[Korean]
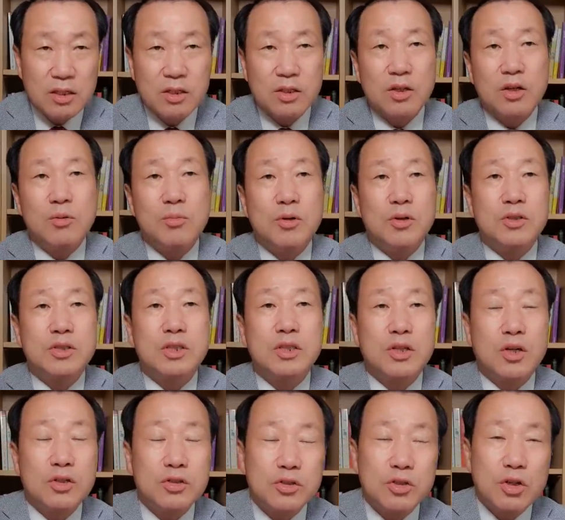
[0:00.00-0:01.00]

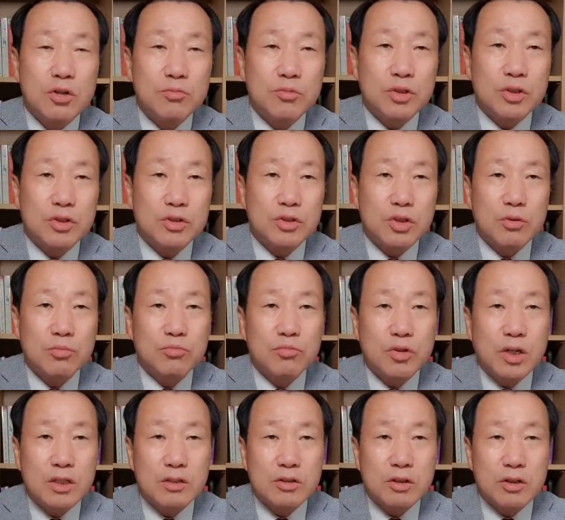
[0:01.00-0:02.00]
열병식 연설문
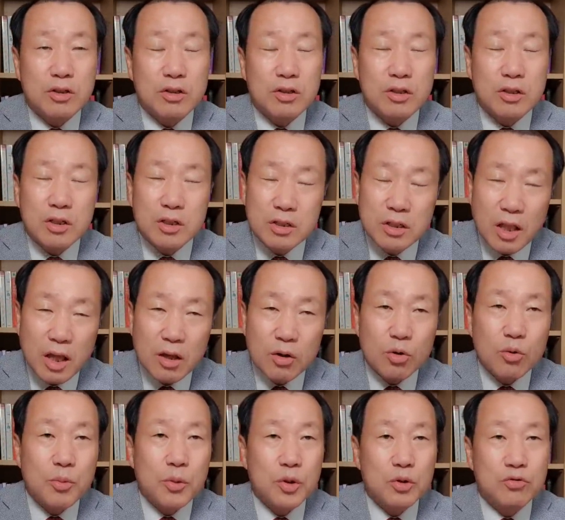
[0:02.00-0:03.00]
전문에서
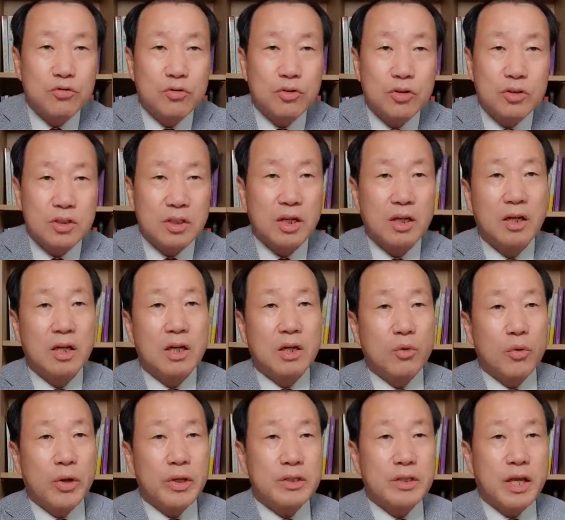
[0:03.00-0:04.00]
그대로 보여주는 것이다.
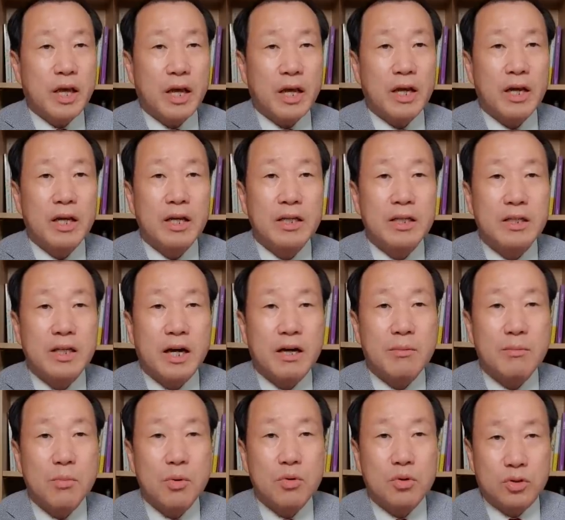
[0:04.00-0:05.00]
회색
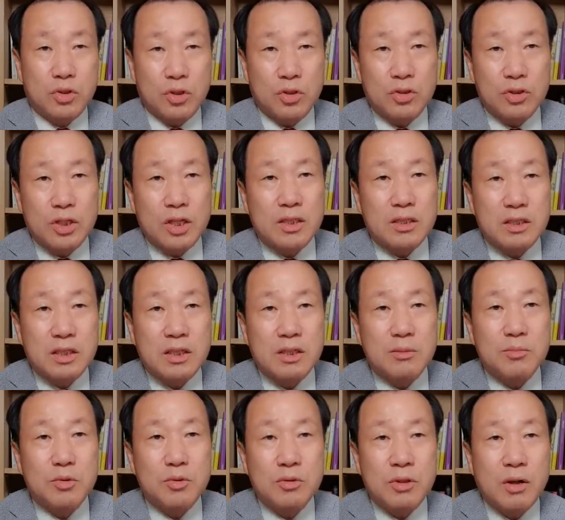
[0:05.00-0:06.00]
양복 정장
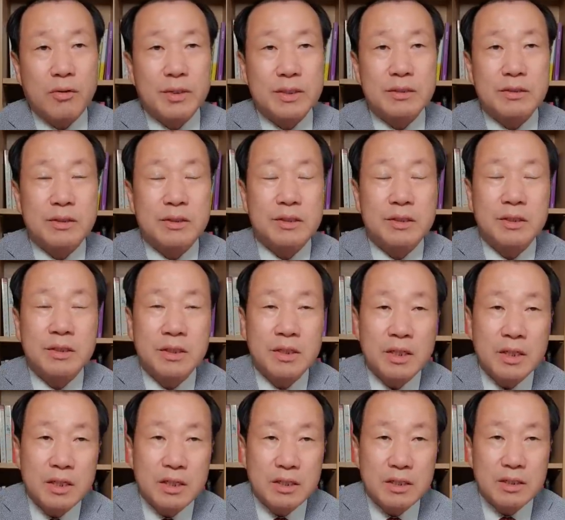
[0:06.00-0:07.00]
차림으로 나와서
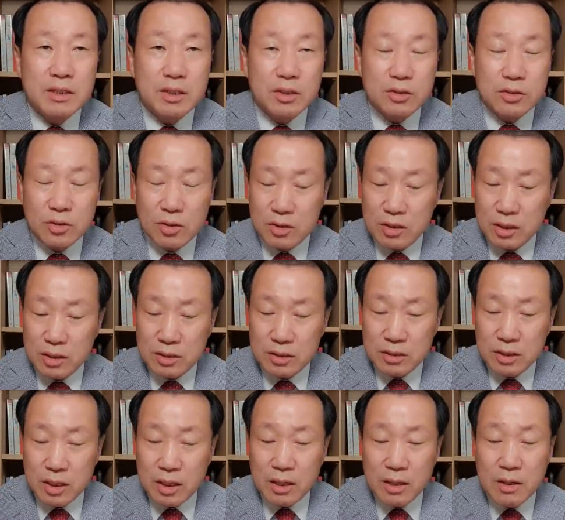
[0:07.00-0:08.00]
그 연설을
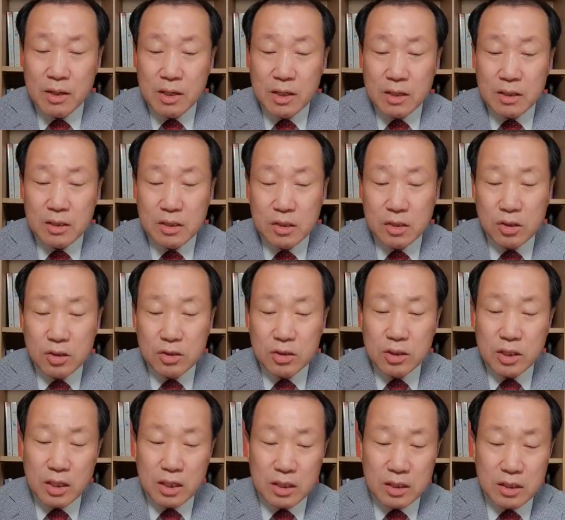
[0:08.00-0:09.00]
했는데
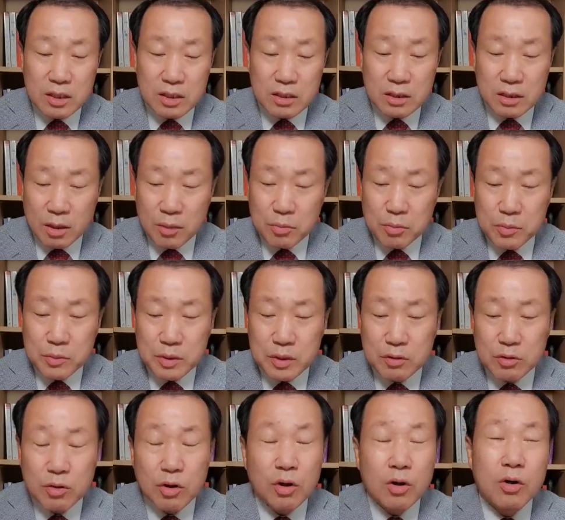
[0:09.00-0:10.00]
그런 얘기들이
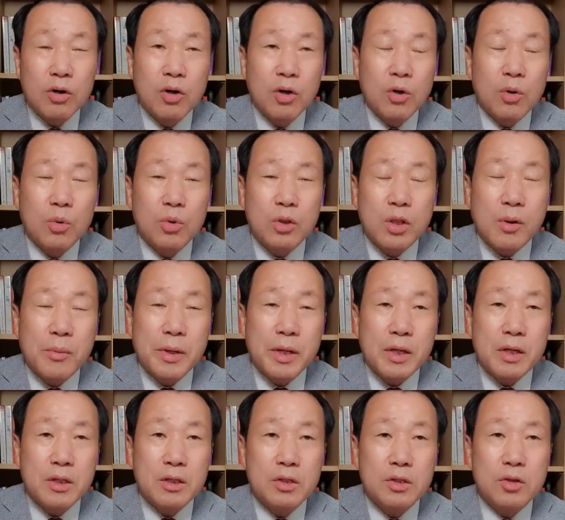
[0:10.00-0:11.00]
대부분이고요. 그
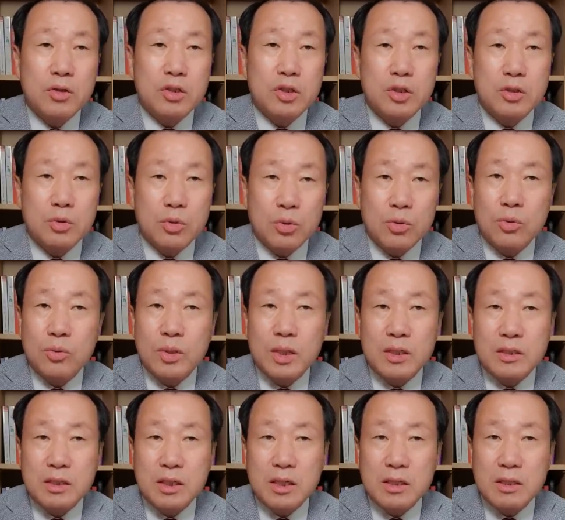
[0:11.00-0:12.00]
다음에 역시
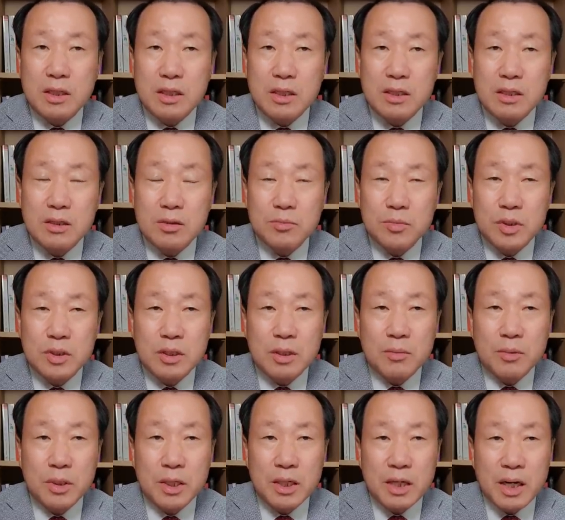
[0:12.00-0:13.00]
노동당 창당 기념식이다
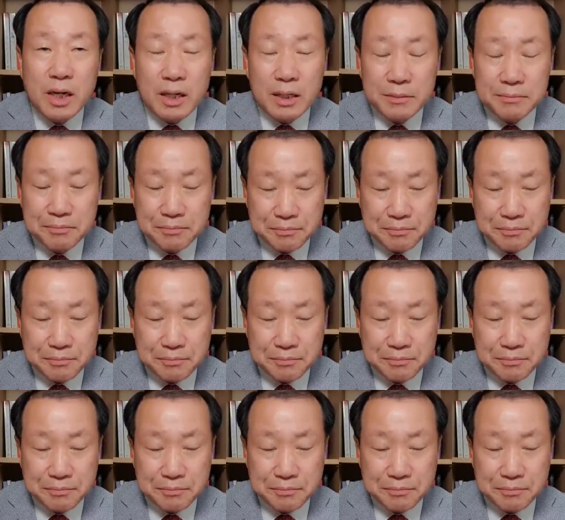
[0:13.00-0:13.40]
보니까